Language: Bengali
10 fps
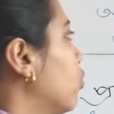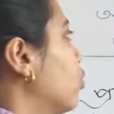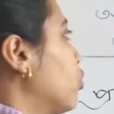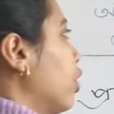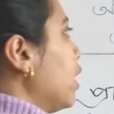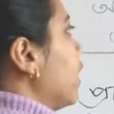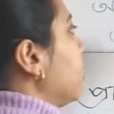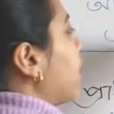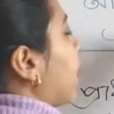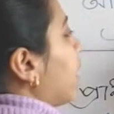গ্রহণ করি
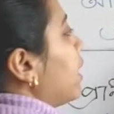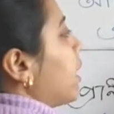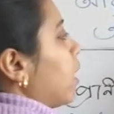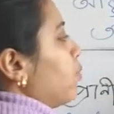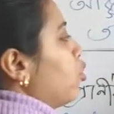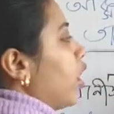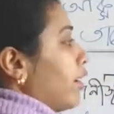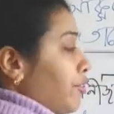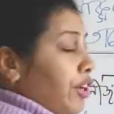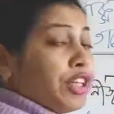তাকে
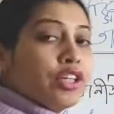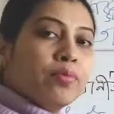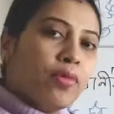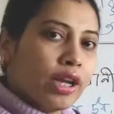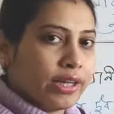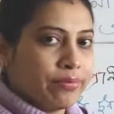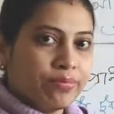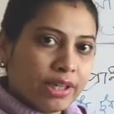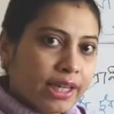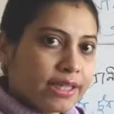কার্বোহাইড্রেট বলে
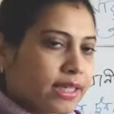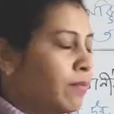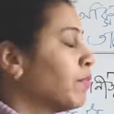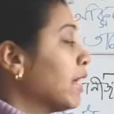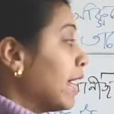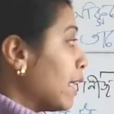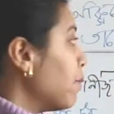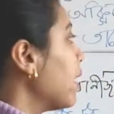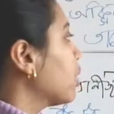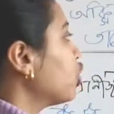ঠিক আছে
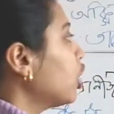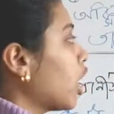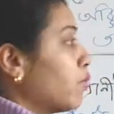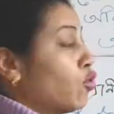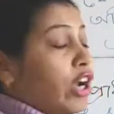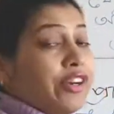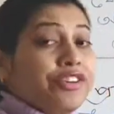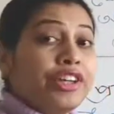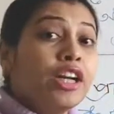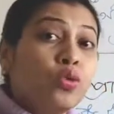এবার আসি
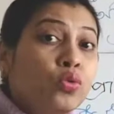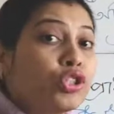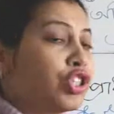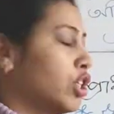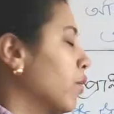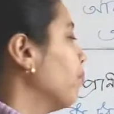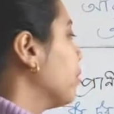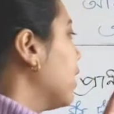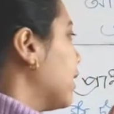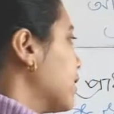কার্বোহাইড্রেটের উৎসে
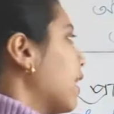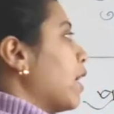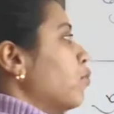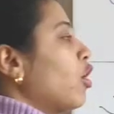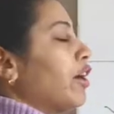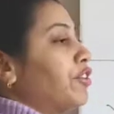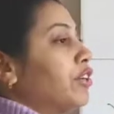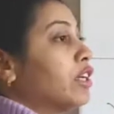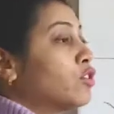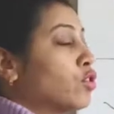এই যে
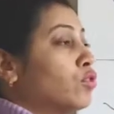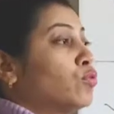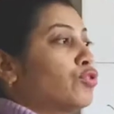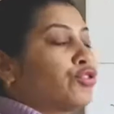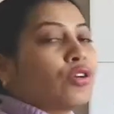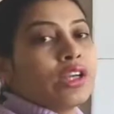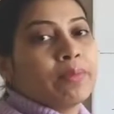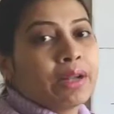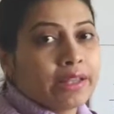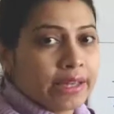কার্বোহাইড্রেটের যদি উৎসকে
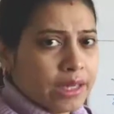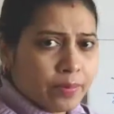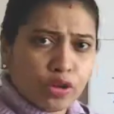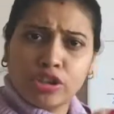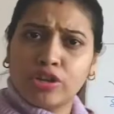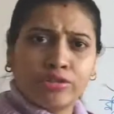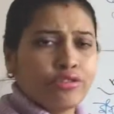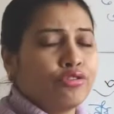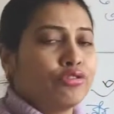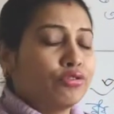আমরা দেখি প্রধানত
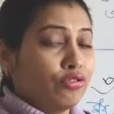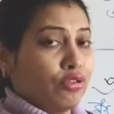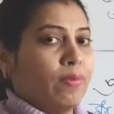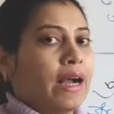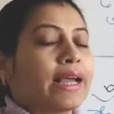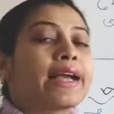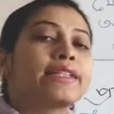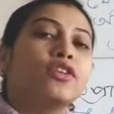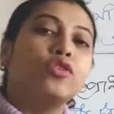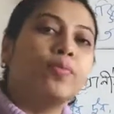দুটো ভাগ
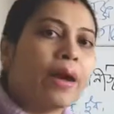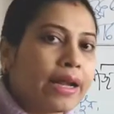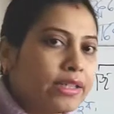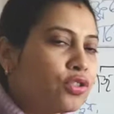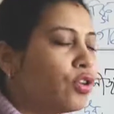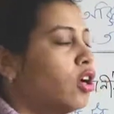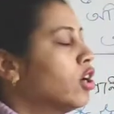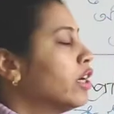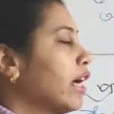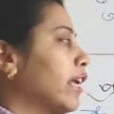একটা হলো প্রাণীজ
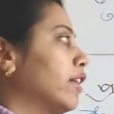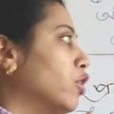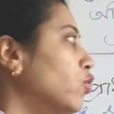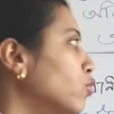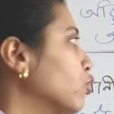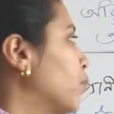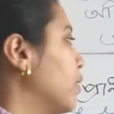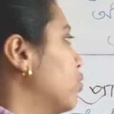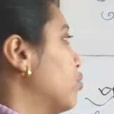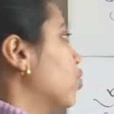আর একটা হলো
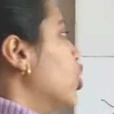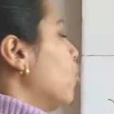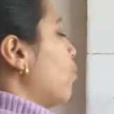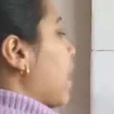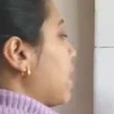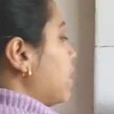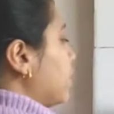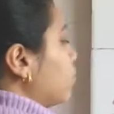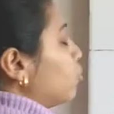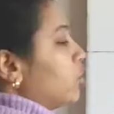উদ্ভিজ্জ
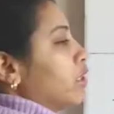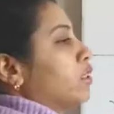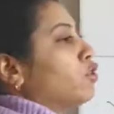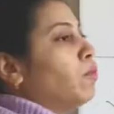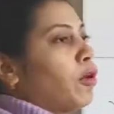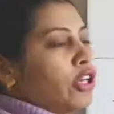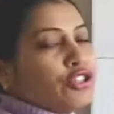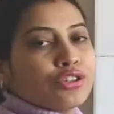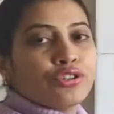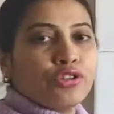প্রাণীজের মধ্যে যেগুলো পড়ে
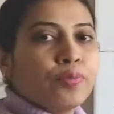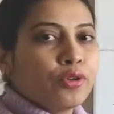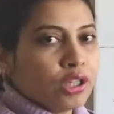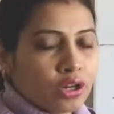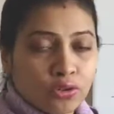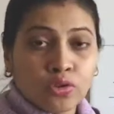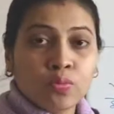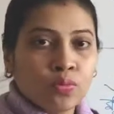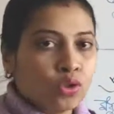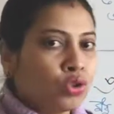সেটা হলো প্রধানত
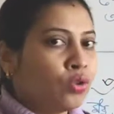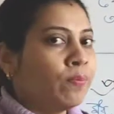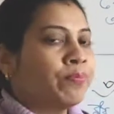মধু